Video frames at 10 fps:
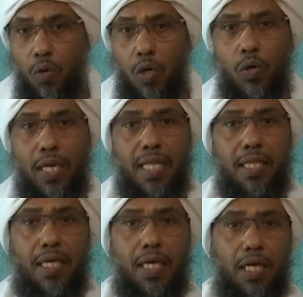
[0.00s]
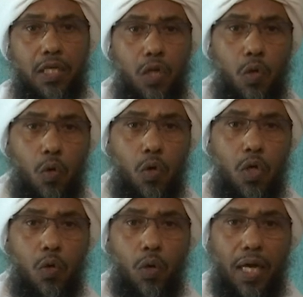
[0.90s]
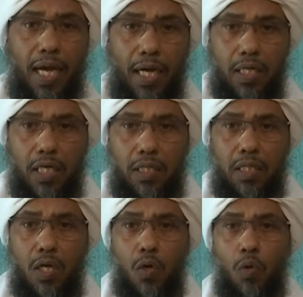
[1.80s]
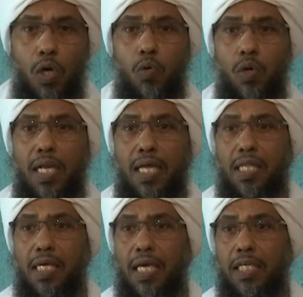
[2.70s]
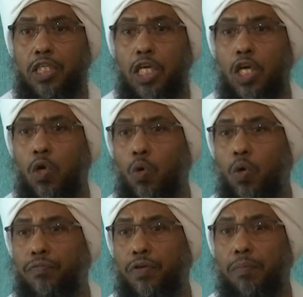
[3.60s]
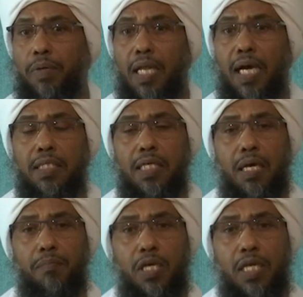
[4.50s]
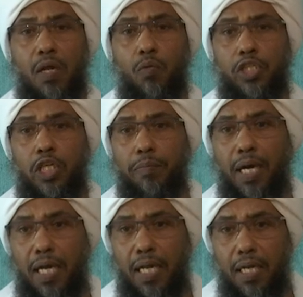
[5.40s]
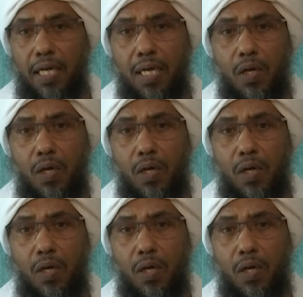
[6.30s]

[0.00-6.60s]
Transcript: وهو الذي يحل ويعقد وهو الذي يتيه في البلاد يمينا وشمالا